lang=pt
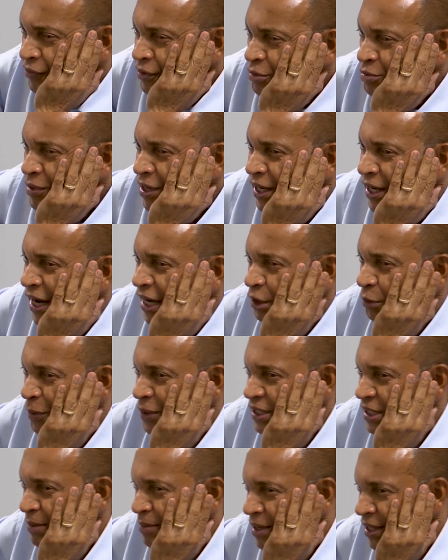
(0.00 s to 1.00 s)
Presidida
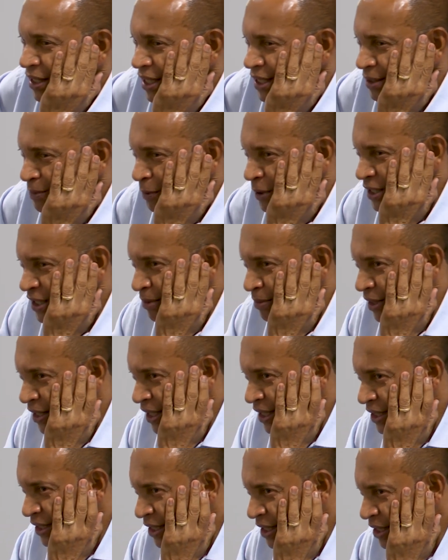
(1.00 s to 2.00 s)
por Geraldo
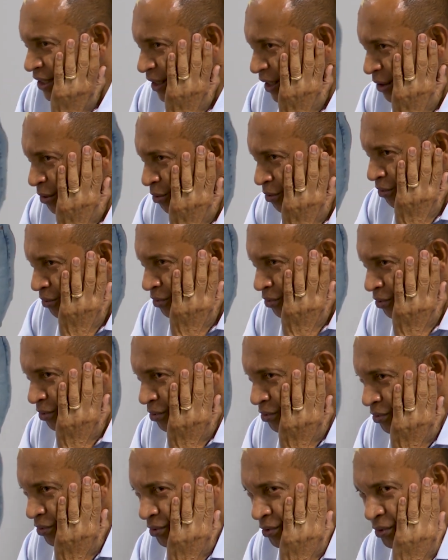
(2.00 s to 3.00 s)
Celestino, do Partido
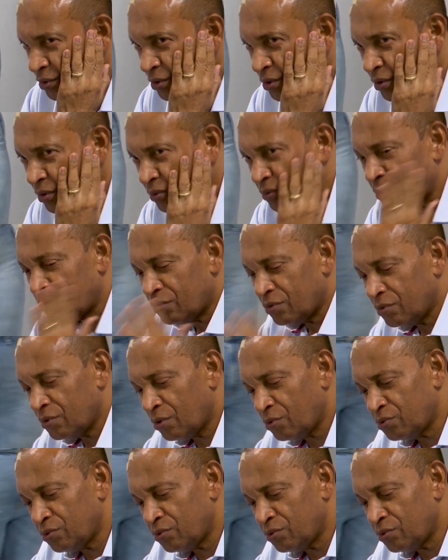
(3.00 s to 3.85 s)
Mobiliza, a comissão